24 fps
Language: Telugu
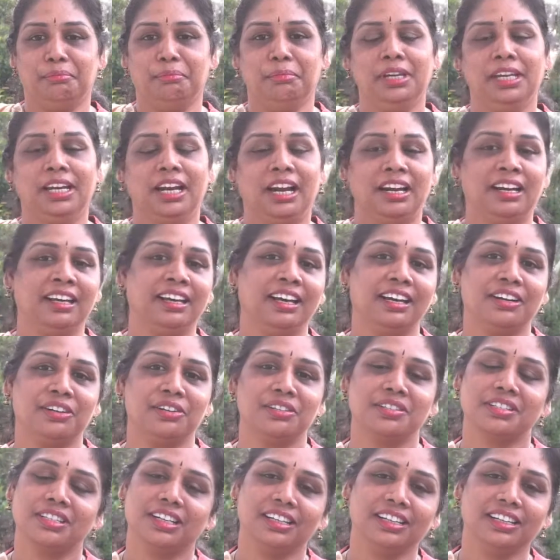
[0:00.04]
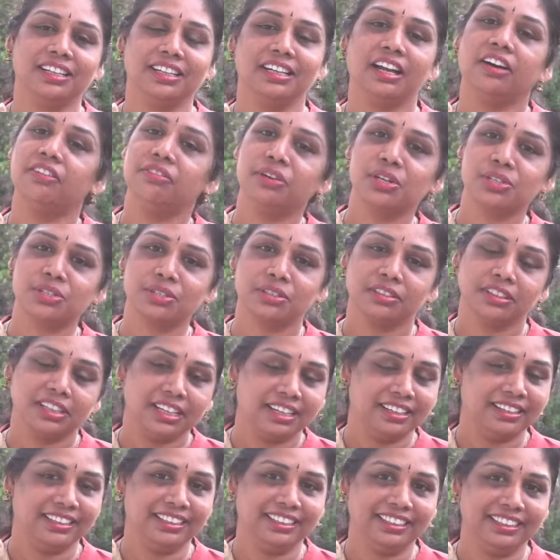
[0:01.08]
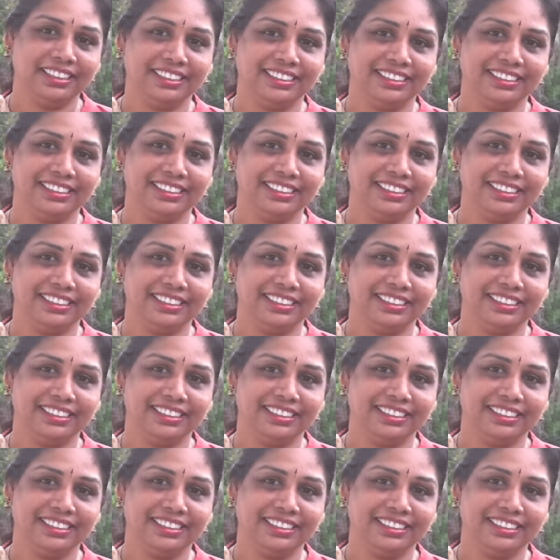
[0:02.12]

మీరు అడిగే క్వశ్చన్కి నవ్వొస్తుందండి